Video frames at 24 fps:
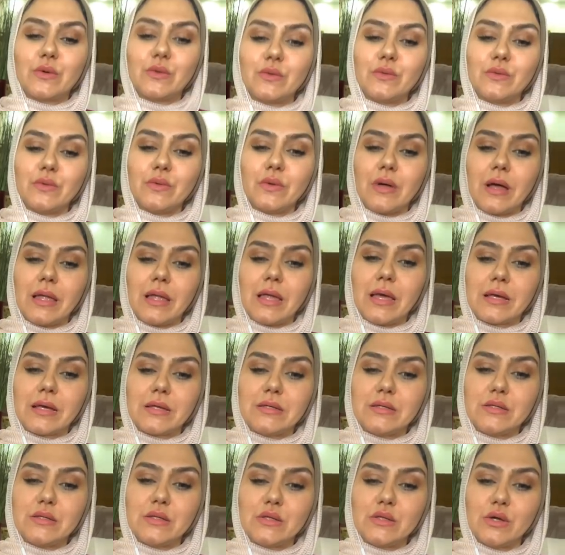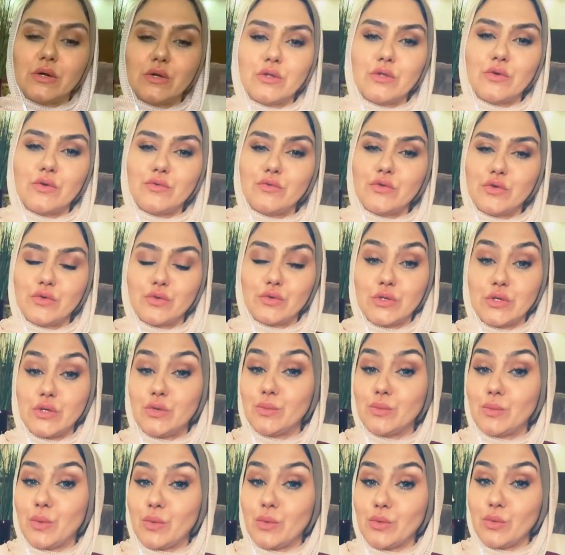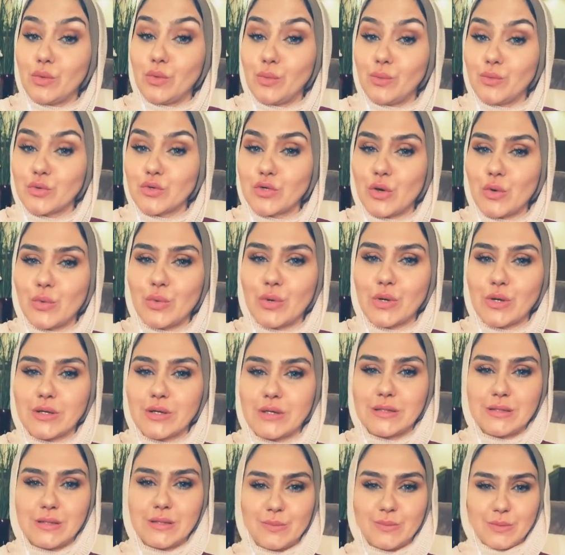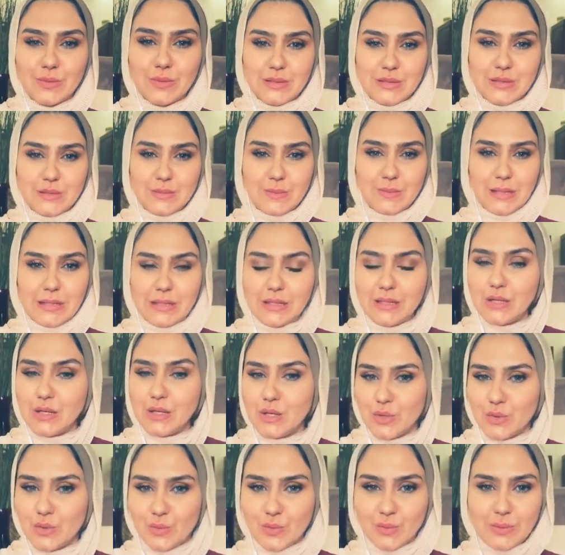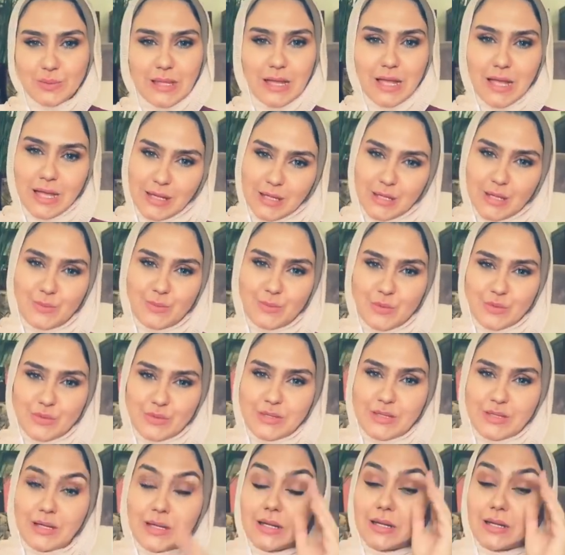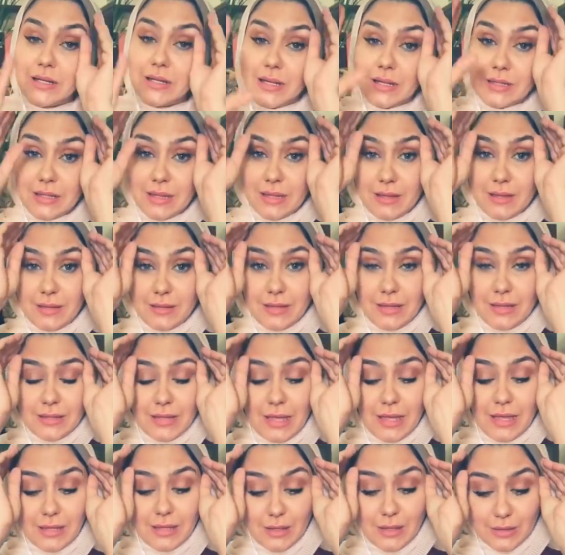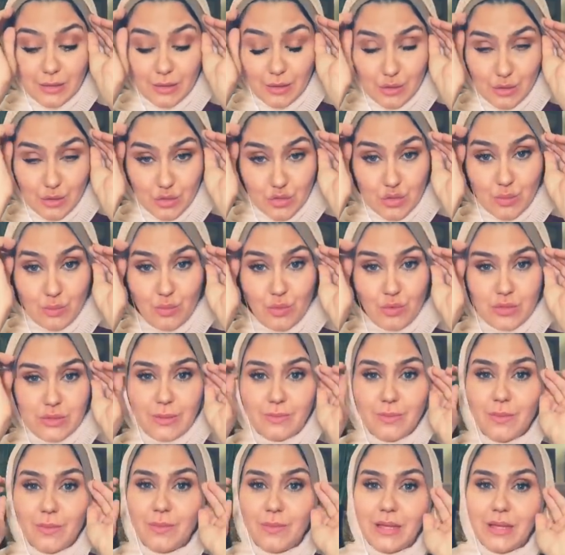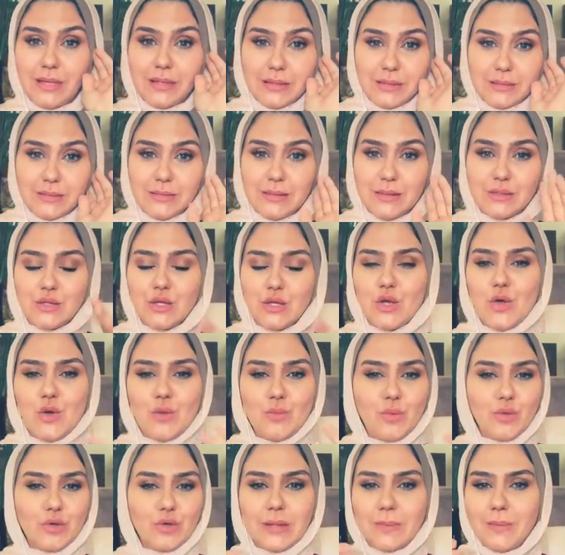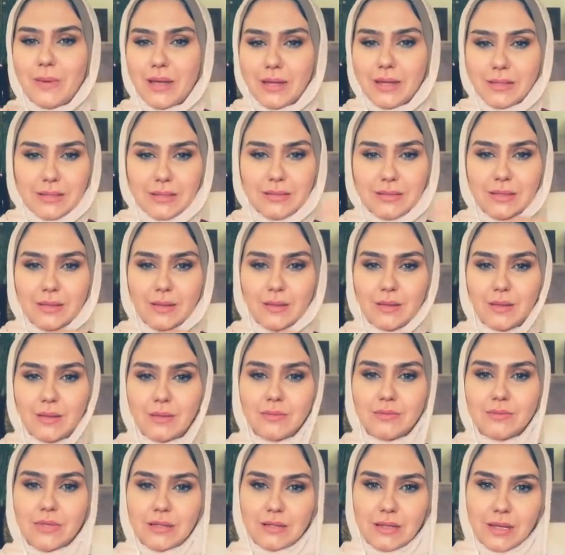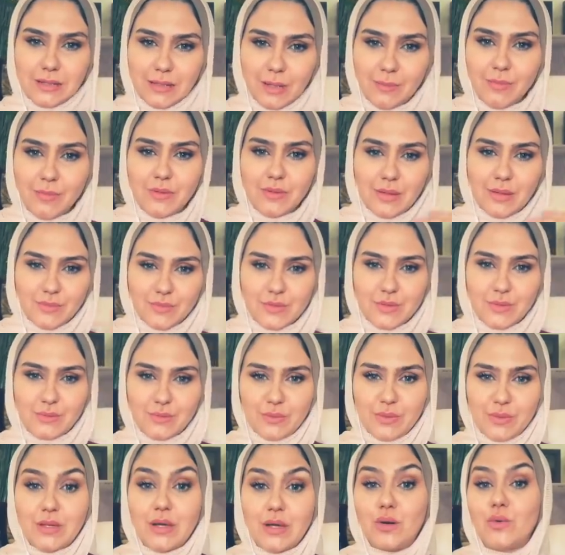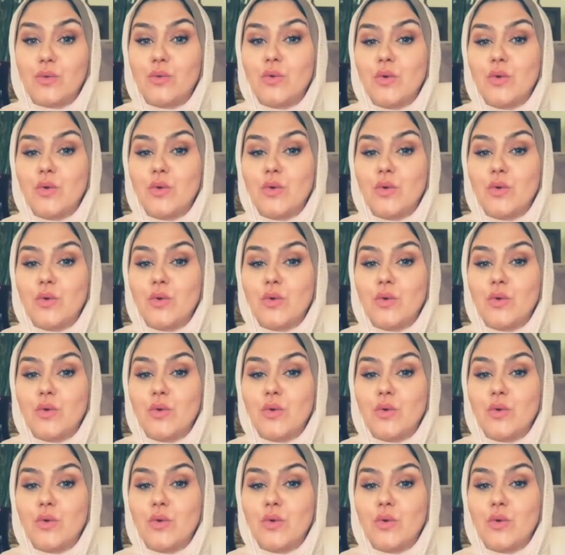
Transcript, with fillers: عليكم حلقه جديده النهارده وفيديو جديد وموضوع مشوق جدا بالنسبه لي ومن احلى المواضيع اللي انا يعني انا كرشا مهتمه بيها جدا مهتمه حتى ان انا يعني انمي نفسي فيها